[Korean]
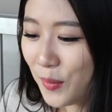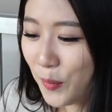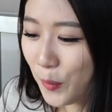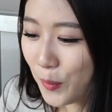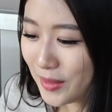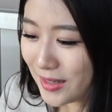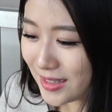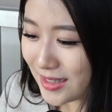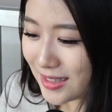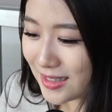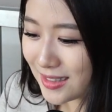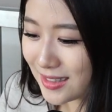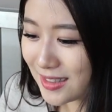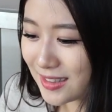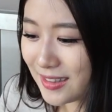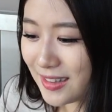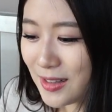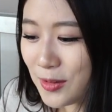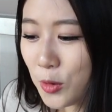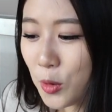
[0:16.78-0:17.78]
오늘은
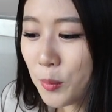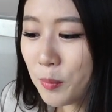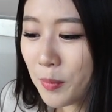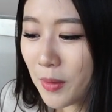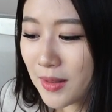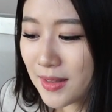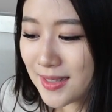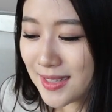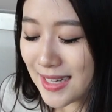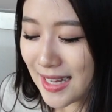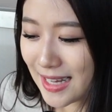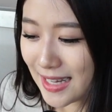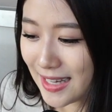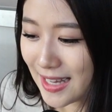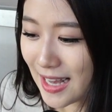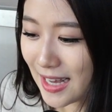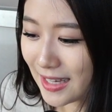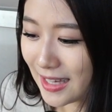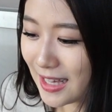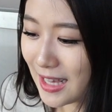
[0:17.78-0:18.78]
그 일곱 번째
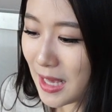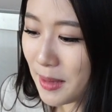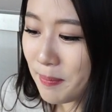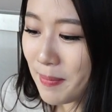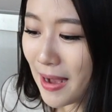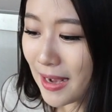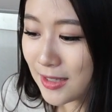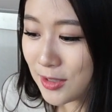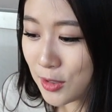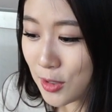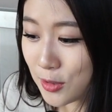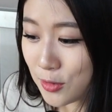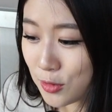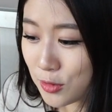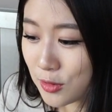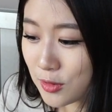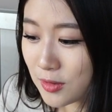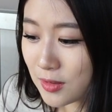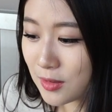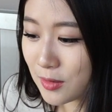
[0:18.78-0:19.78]
이야기,
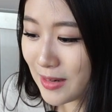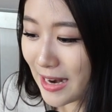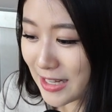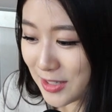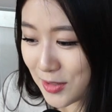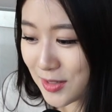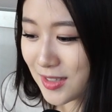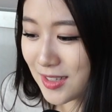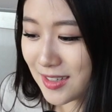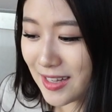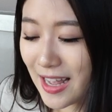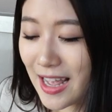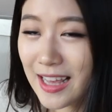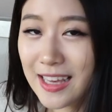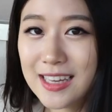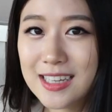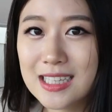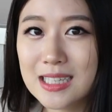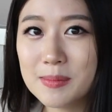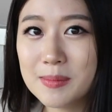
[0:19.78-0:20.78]
박철순
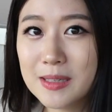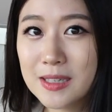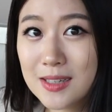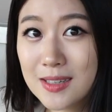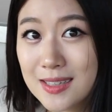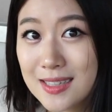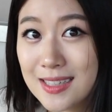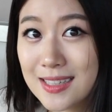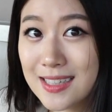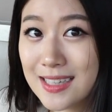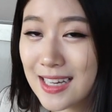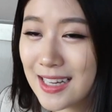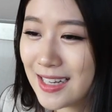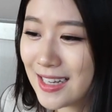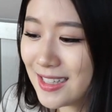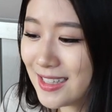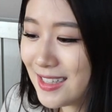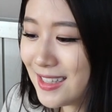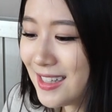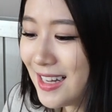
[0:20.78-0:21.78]
레전드의 22연승
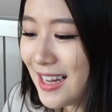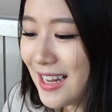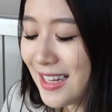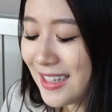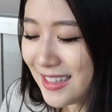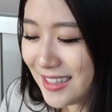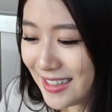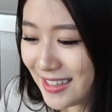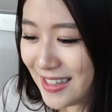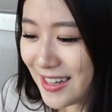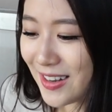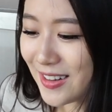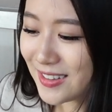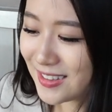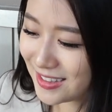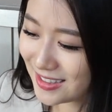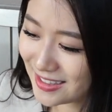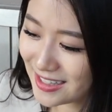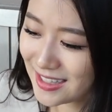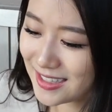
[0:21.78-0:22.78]
이야기를
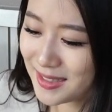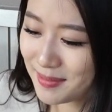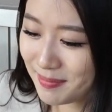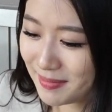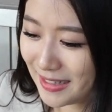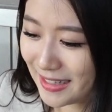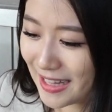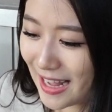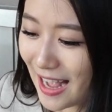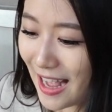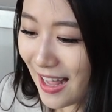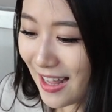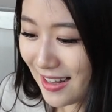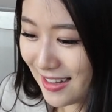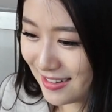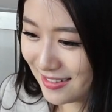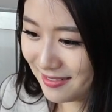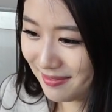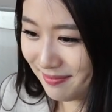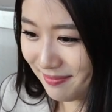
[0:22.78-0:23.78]
들려드리겠습니다.
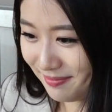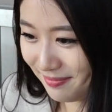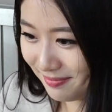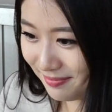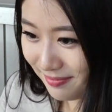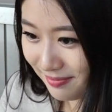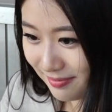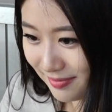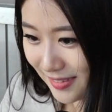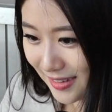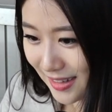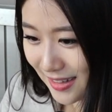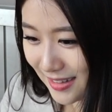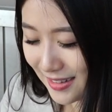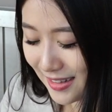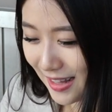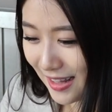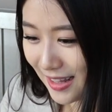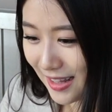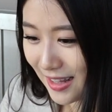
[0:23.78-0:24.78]

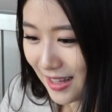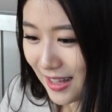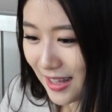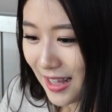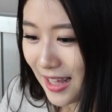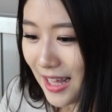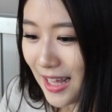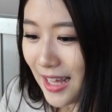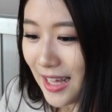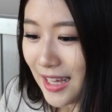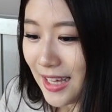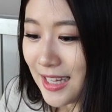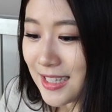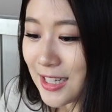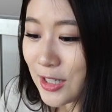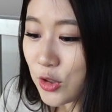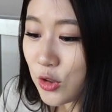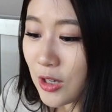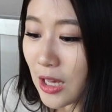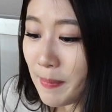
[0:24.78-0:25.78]
네,
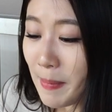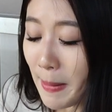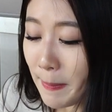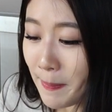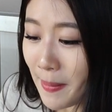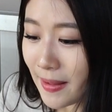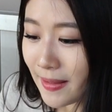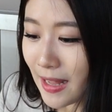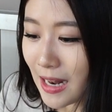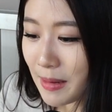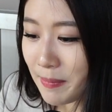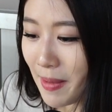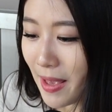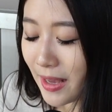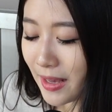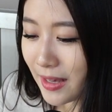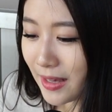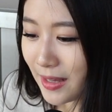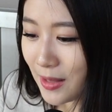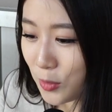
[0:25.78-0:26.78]
이제국의
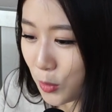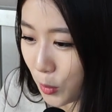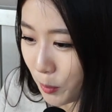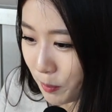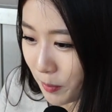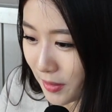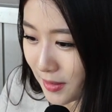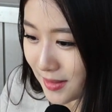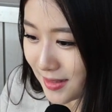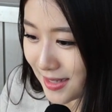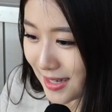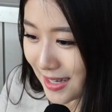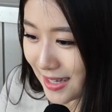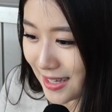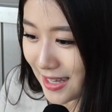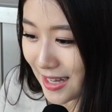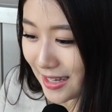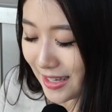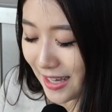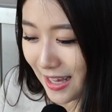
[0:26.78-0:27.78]
베페날백 일곱 번째
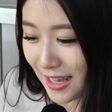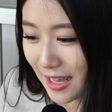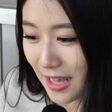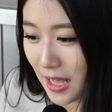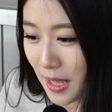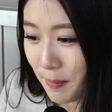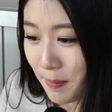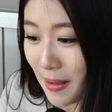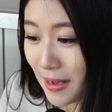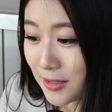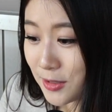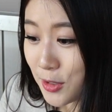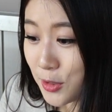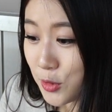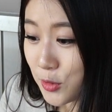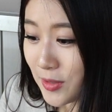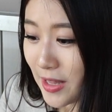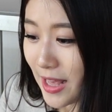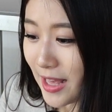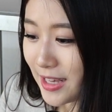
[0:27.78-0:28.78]
이야기,
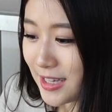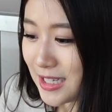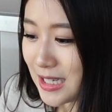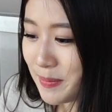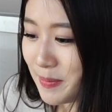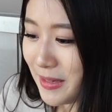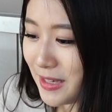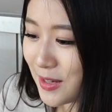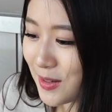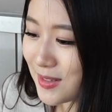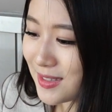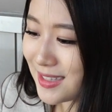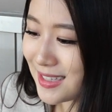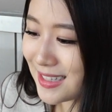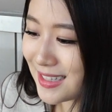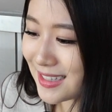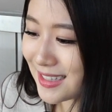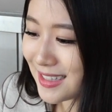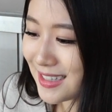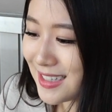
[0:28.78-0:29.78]
박철순의
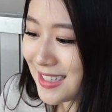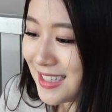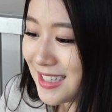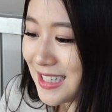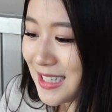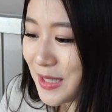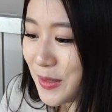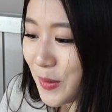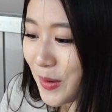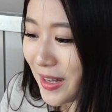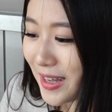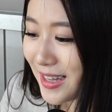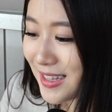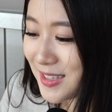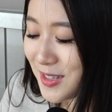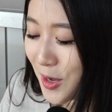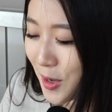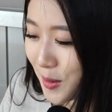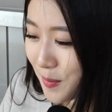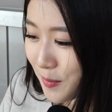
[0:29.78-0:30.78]
22연승 그
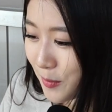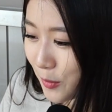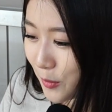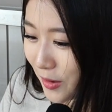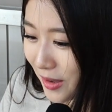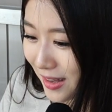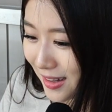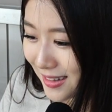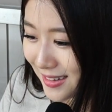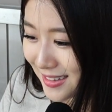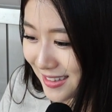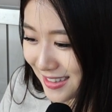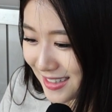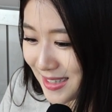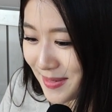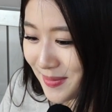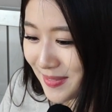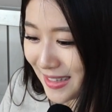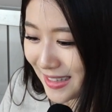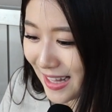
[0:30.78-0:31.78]
신화의 처음과
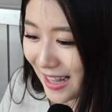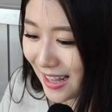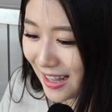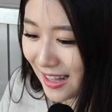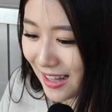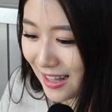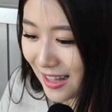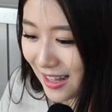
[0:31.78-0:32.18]
끝입니다.